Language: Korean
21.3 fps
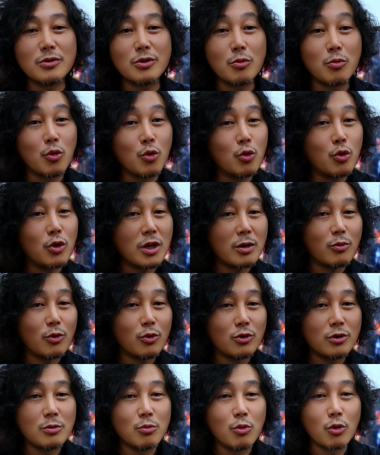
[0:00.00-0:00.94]
그리고 몽골
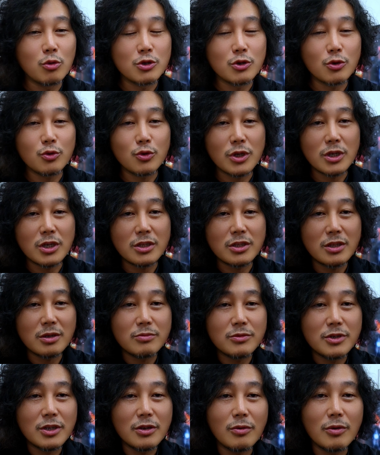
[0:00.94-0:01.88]
개봉을 목적으로 했기
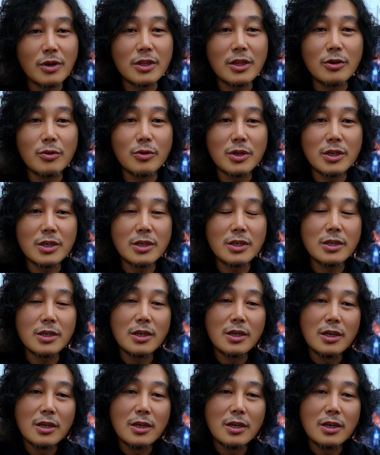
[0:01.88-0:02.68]
때문에 영화 내용이